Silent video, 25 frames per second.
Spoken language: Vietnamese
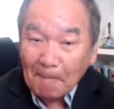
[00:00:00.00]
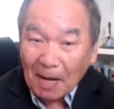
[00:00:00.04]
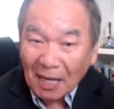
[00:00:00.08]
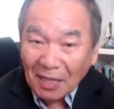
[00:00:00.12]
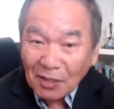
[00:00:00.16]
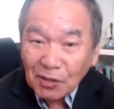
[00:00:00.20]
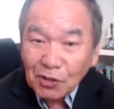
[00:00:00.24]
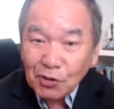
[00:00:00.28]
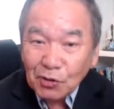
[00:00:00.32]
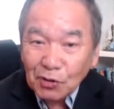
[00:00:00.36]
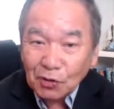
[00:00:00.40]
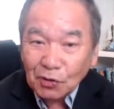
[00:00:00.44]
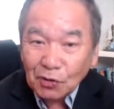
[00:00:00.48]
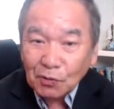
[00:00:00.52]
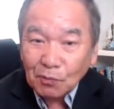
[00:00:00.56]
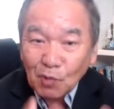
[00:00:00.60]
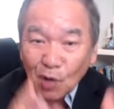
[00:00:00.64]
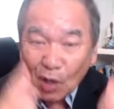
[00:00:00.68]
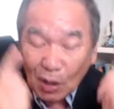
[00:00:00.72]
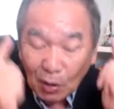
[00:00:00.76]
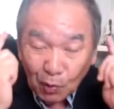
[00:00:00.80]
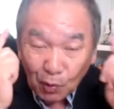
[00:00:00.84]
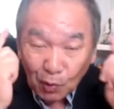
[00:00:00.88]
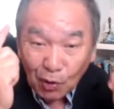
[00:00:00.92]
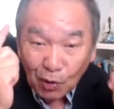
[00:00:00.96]
bằng sử
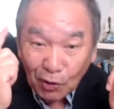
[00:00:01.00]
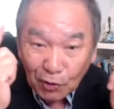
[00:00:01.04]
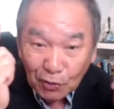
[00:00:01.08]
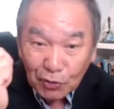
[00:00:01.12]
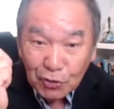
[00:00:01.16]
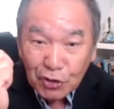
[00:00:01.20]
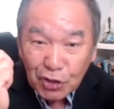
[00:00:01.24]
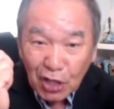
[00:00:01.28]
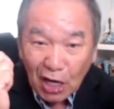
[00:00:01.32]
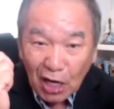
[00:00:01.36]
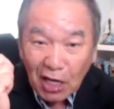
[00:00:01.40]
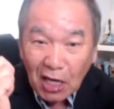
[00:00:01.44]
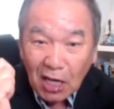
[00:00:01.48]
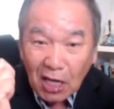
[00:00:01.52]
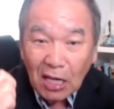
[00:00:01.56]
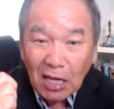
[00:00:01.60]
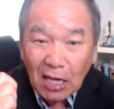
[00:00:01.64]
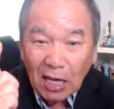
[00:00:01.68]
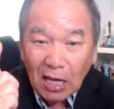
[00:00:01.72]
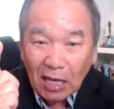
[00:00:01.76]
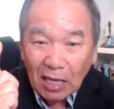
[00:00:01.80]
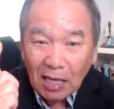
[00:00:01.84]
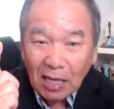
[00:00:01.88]
mua luôn luôn chế